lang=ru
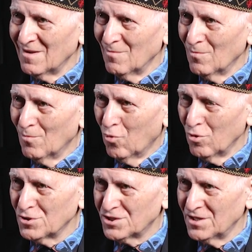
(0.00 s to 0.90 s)

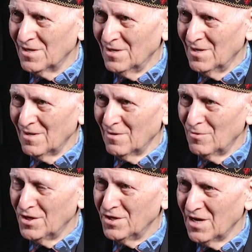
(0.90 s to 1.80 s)
больше
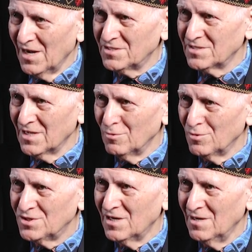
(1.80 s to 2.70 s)
влиять на
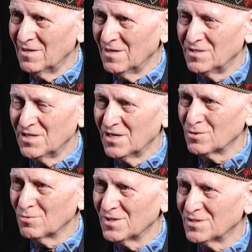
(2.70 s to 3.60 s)
людей и
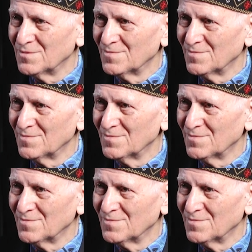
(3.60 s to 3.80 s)
действовать.